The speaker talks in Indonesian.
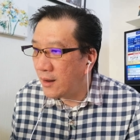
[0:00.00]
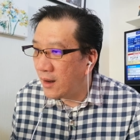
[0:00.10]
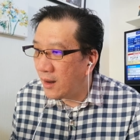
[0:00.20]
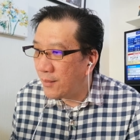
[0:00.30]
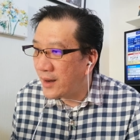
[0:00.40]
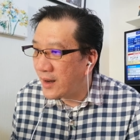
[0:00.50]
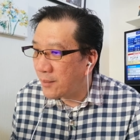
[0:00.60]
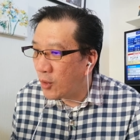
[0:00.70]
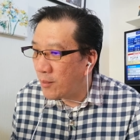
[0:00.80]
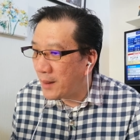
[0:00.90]
uh, bandar
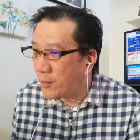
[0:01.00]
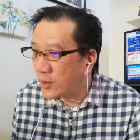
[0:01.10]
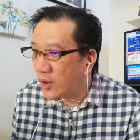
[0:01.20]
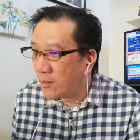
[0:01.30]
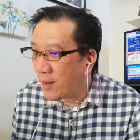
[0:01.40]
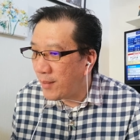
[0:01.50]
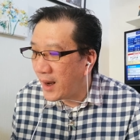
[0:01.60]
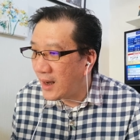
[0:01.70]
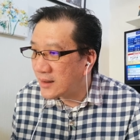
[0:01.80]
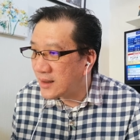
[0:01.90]
mau main potong
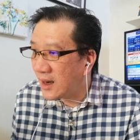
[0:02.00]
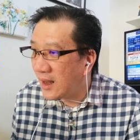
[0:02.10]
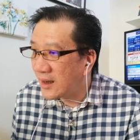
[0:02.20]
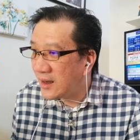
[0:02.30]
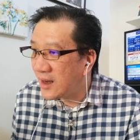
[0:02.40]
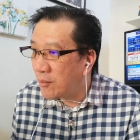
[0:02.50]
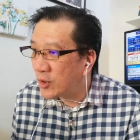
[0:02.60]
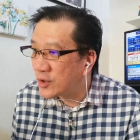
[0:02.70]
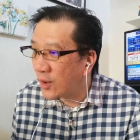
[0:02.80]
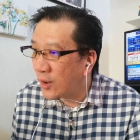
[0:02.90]
bebek angsa lagi dia mau
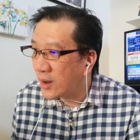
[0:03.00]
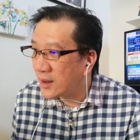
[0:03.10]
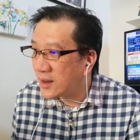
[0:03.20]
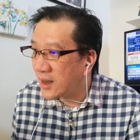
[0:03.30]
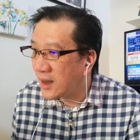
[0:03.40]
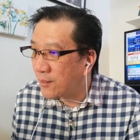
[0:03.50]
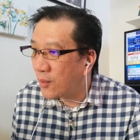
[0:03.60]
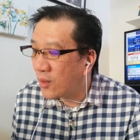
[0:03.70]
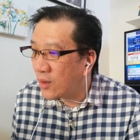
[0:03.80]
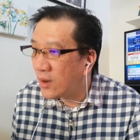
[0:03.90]
sorong ke 30
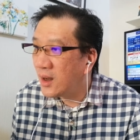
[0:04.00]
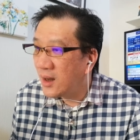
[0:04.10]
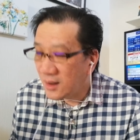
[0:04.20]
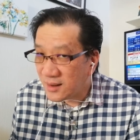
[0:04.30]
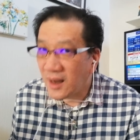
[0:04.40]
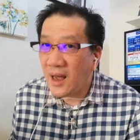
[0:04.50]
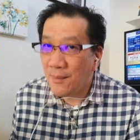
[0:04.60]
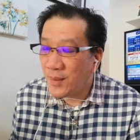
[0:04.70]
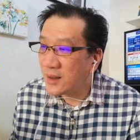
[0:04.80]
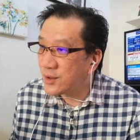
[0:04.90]
saya
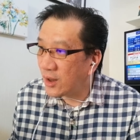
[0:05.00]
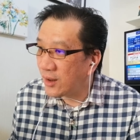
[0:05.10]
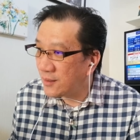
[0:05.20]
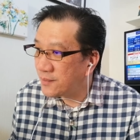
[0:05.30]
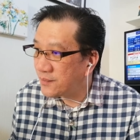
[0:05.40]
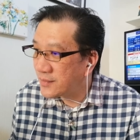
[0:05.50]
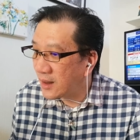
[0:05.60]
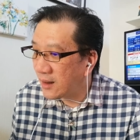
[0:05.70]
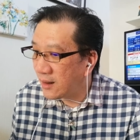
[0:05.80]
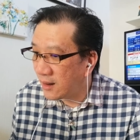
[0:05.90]
ambil shot
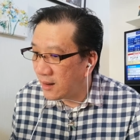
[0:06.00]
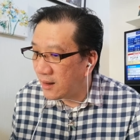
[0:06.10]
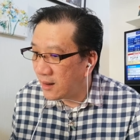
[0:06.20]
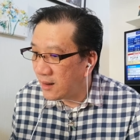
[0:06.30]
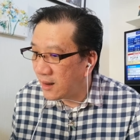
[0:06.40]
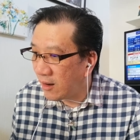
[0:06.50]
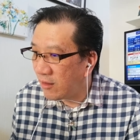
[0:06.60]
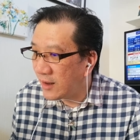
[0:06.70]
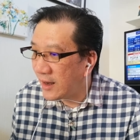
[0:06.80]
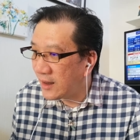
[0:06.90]
uh,
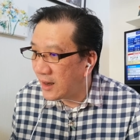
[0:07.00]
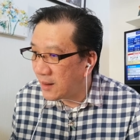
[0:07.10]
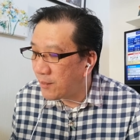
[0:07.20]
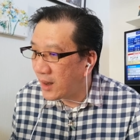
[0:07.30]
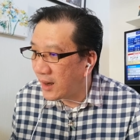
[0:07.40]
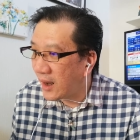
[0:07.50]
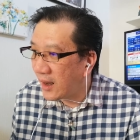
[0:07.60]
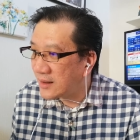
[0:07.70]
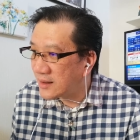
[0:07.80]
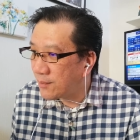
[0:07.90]
kalau lihat dari
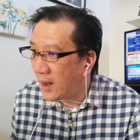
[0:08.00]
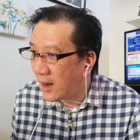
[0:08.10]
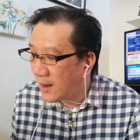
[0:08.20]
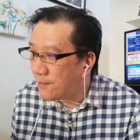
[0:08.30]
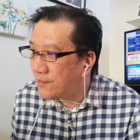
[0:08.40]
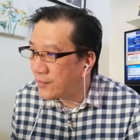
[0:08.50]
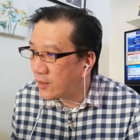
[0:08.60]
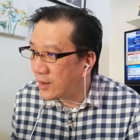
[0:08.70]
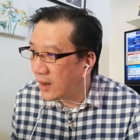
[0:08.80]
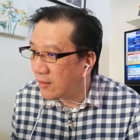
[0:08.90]
pergerakan semalam
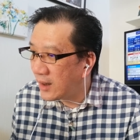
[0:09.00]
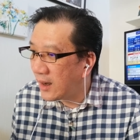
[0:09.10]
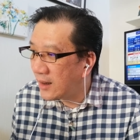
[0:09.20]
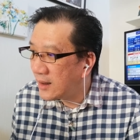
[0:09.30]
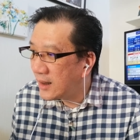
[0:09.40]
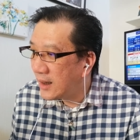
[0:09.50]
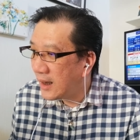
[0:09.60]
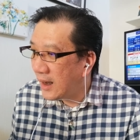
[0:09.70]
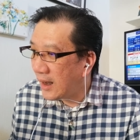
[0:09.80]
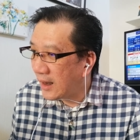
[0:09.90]
udah udah
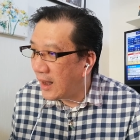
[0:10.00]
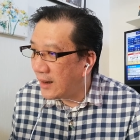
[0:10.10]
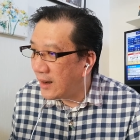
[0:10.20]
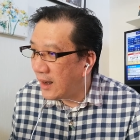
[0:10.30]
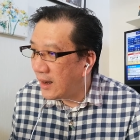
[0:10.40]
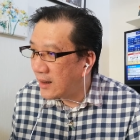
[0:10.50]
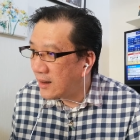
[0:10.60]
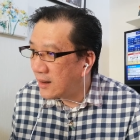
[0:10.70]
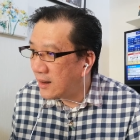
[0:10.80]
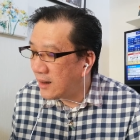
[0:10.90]
agak ada
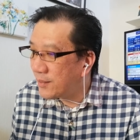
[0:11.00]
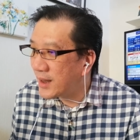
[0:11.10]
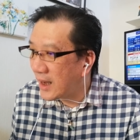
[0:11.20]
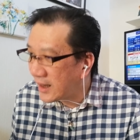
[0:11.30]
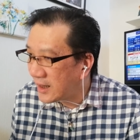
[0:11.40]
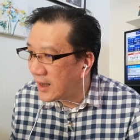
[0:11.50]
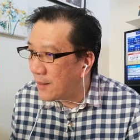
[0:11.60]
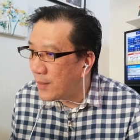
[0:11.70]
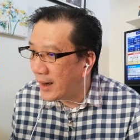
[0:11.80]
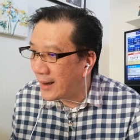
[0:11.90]
lebih yakin
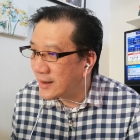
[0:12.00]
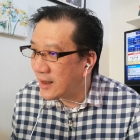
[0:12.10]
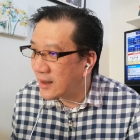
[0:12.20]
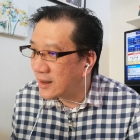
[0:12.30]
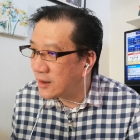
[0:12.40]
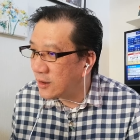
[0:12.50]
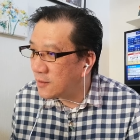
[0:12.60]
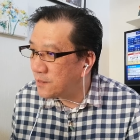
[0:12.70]
gambarannya gitu